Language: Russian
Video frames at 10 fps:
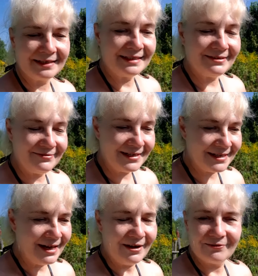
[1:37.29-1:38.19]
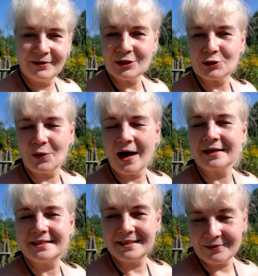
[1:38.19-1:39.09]
дверь в вашу
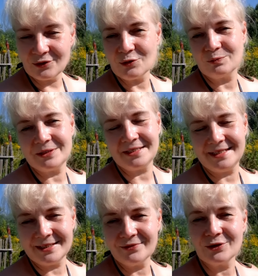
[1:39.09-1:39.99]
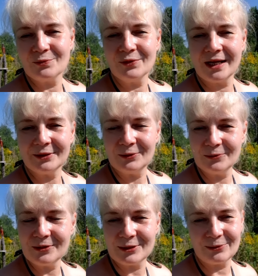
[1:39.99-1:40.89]
активную, позитивную,
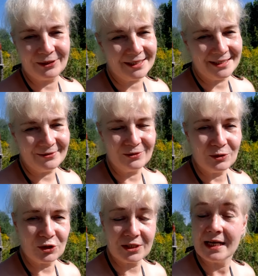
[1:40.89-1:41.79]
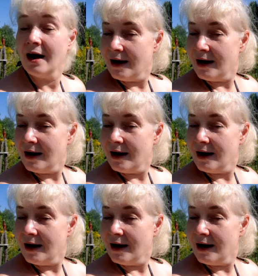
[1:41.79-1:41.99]
молодую, результативную жизнь.